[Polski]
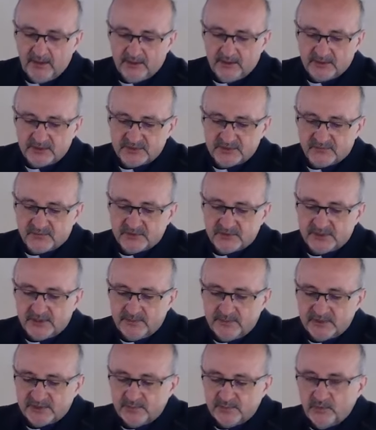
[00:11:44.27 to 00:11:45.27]
to
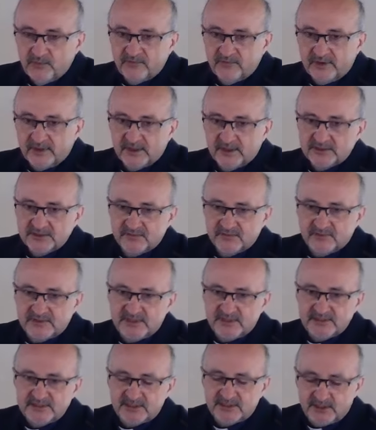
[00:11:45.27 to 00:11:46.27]
zwrócilibyśmy uwagę, że w
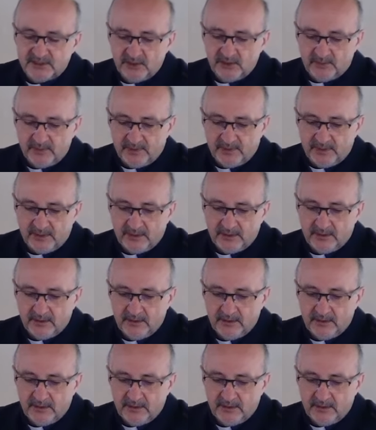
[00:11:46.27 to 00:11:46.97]
Księdze Hioba